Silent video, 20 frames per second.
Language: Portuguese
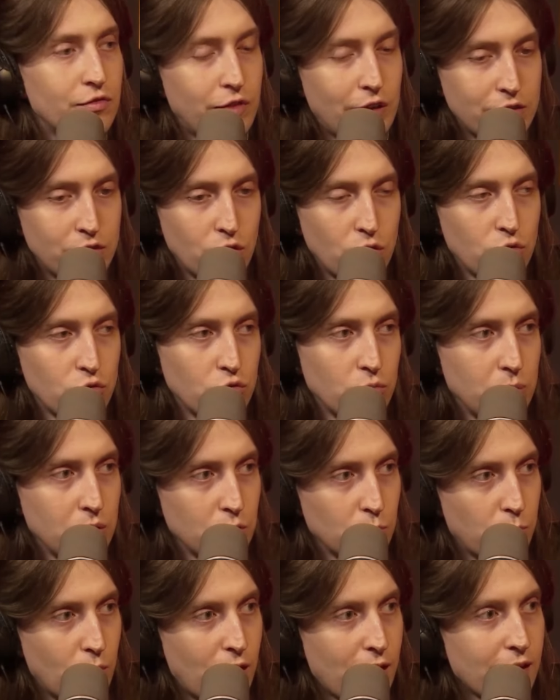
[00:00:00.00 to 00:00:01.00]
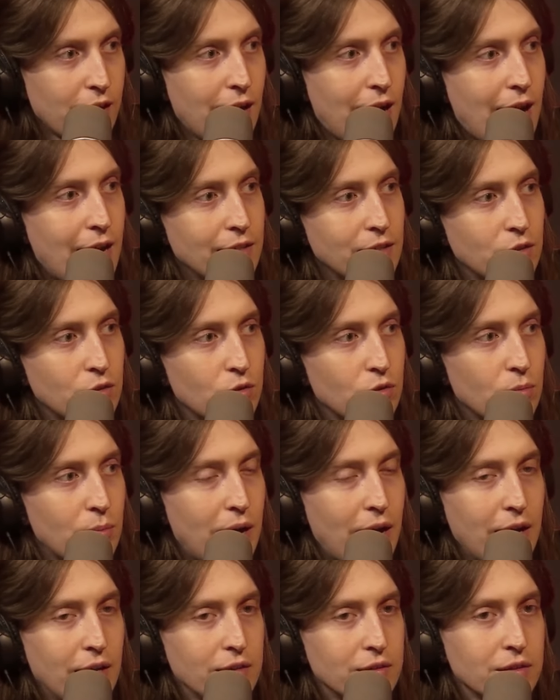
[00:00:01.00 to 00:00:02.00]
fazer o zumbi esburacado e tudo
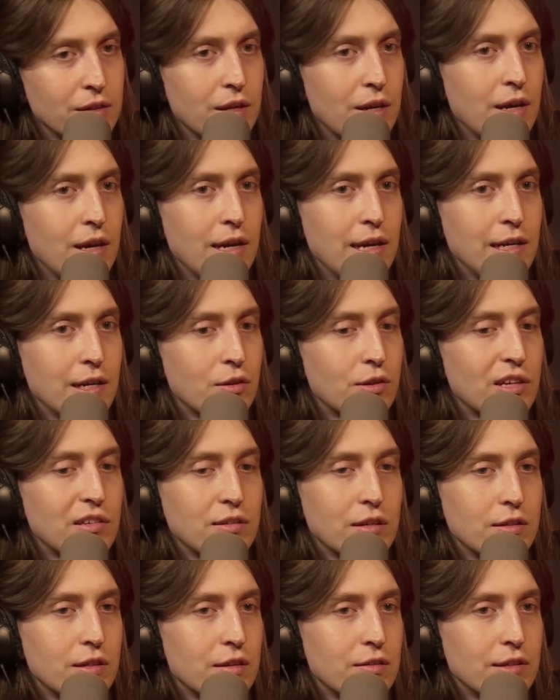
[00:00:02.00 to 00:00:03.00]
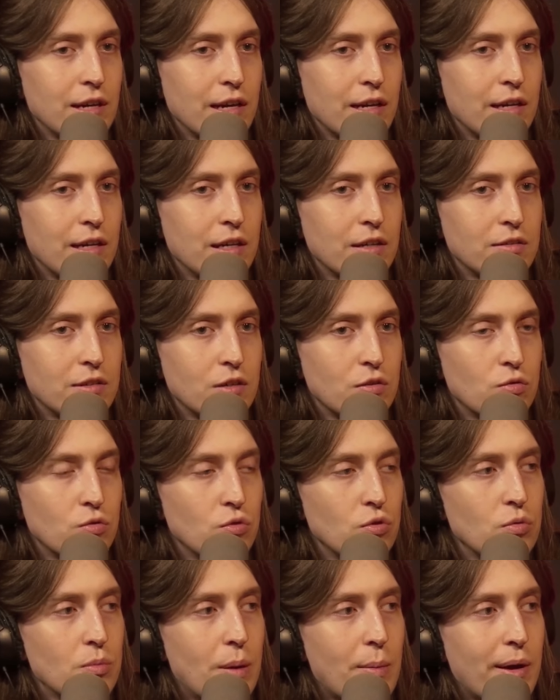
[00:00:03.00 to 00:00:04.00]
mais. E eu tenho certeza que aqui ia ser
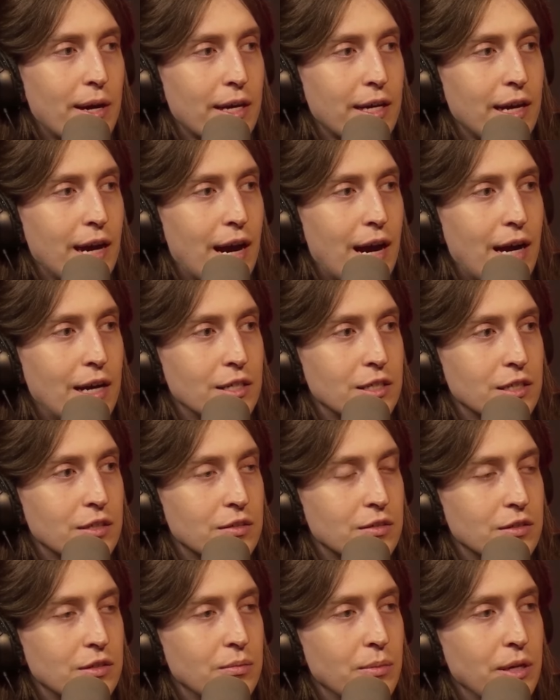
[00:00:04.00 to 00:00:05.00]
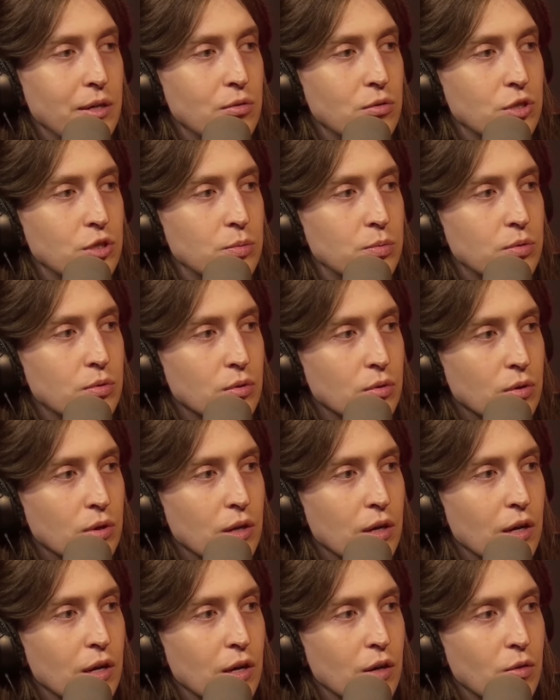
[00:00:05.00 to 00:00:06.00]
tudo uma maquiagem, assim, meio tipo.
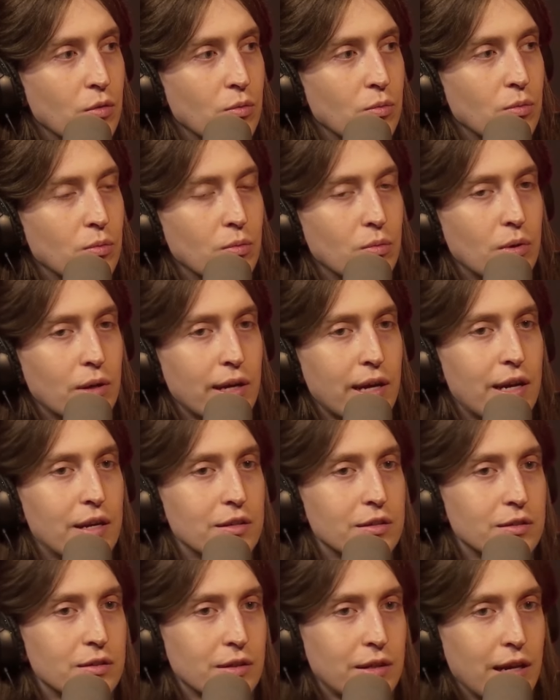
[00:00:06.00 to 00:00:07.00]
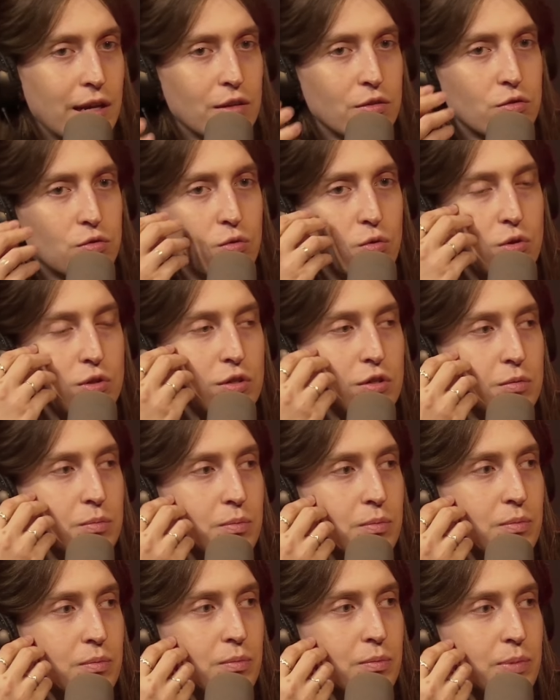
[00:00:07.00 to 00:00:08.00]
Um, aquelas, aquelas coisas
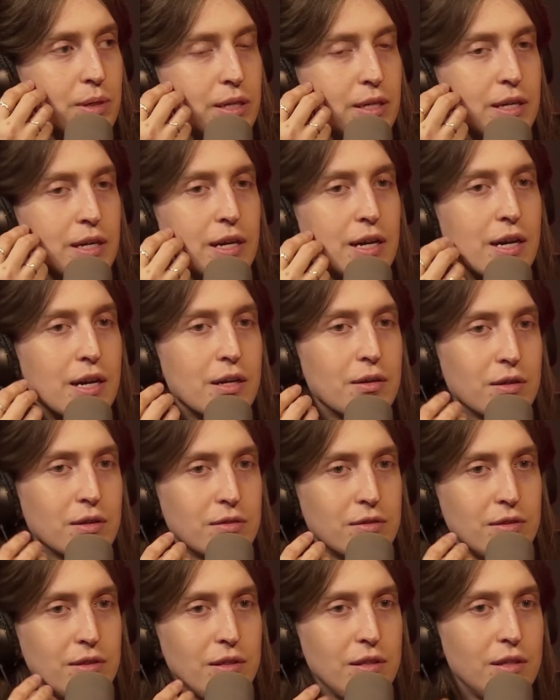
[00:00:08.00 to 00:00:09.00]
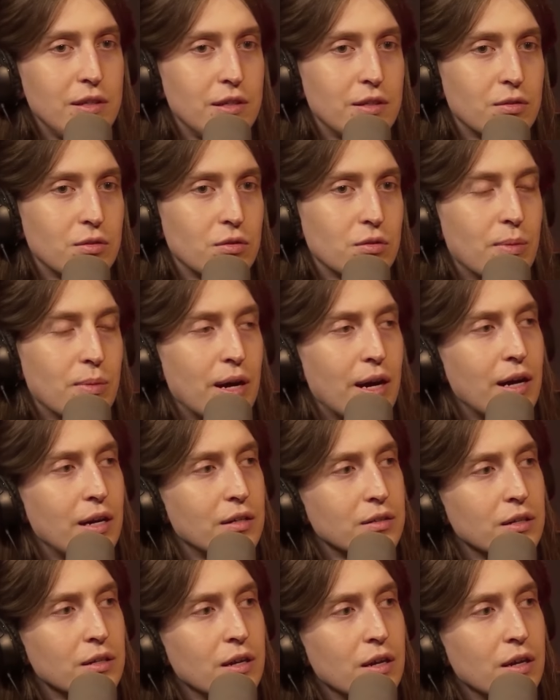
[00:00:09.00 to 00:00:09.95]
pingando, assim, e tudo mais.